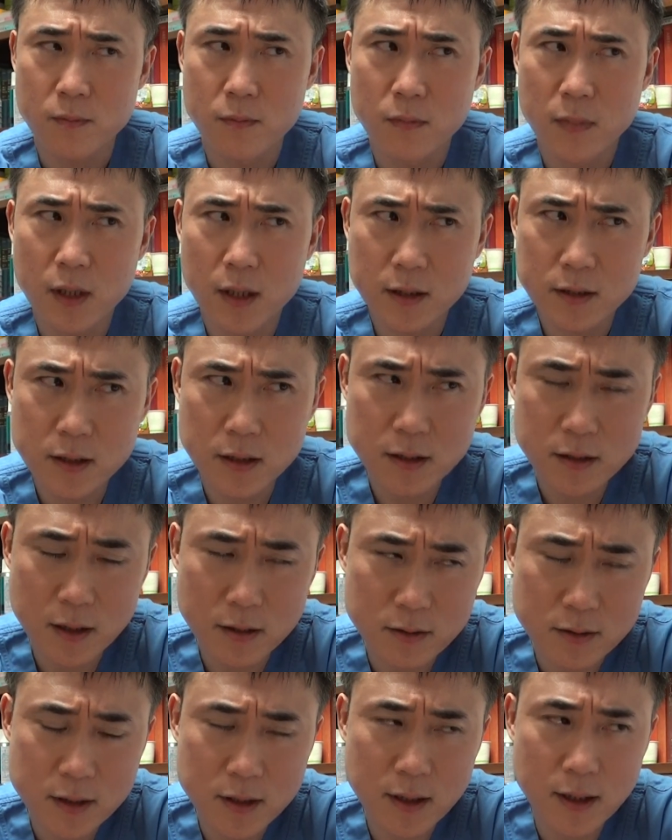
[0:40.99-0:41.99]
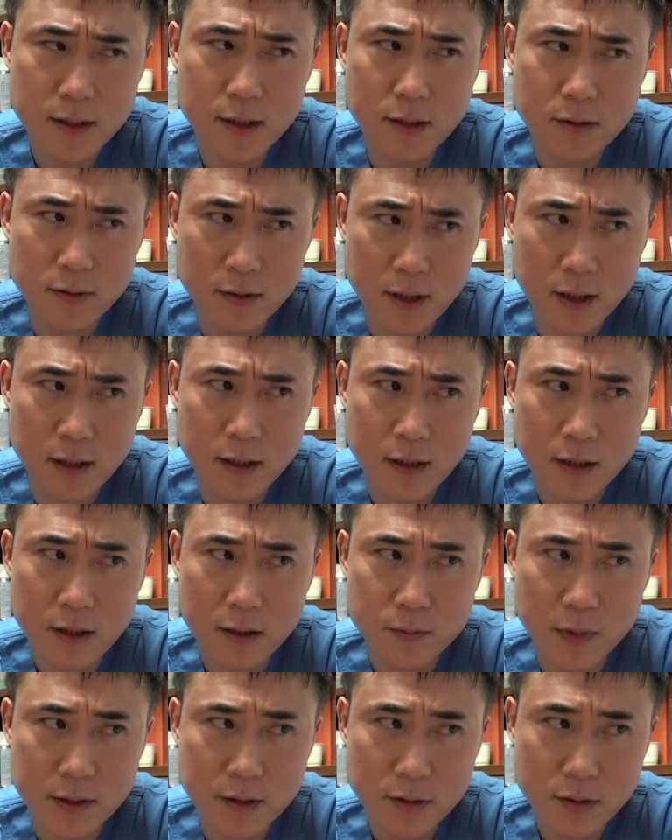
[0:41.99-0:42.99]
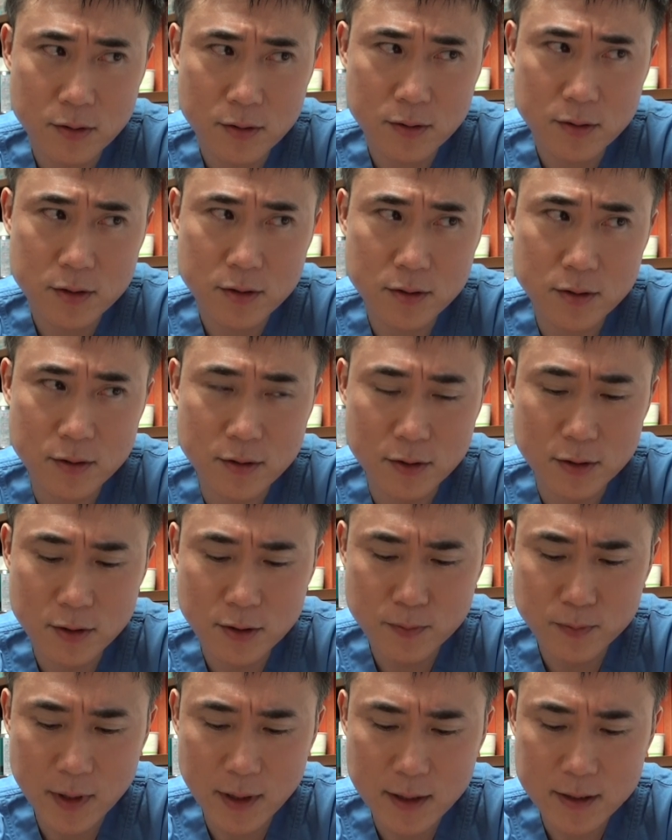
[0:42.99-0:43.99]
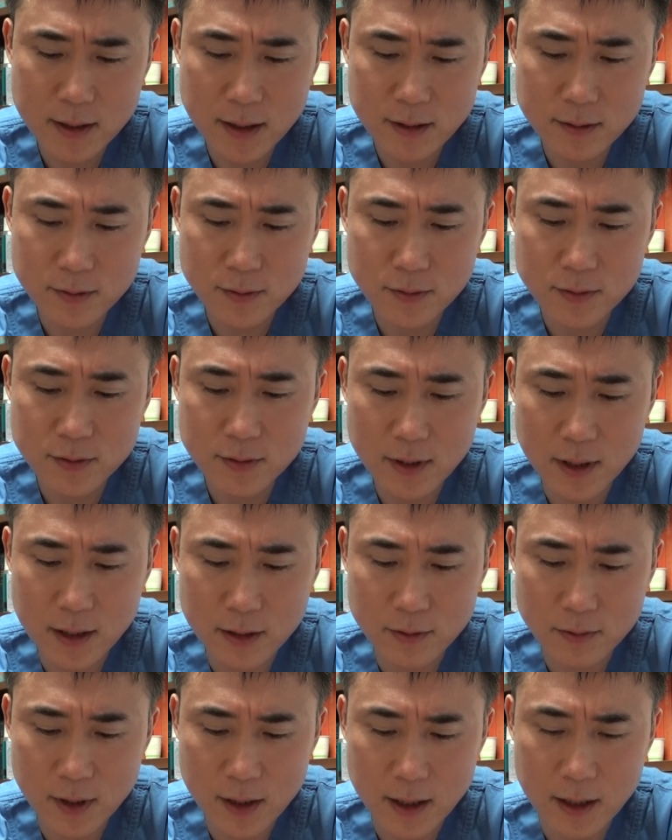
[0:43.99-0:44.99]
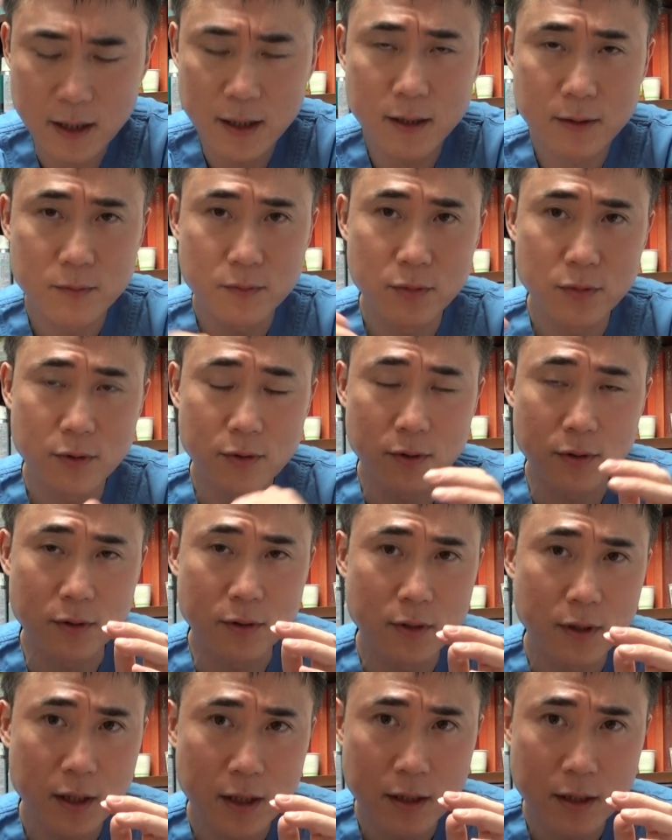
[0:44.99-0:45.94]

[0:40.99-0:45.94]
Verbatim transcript: まあ診察した方のね99%ぐらいはも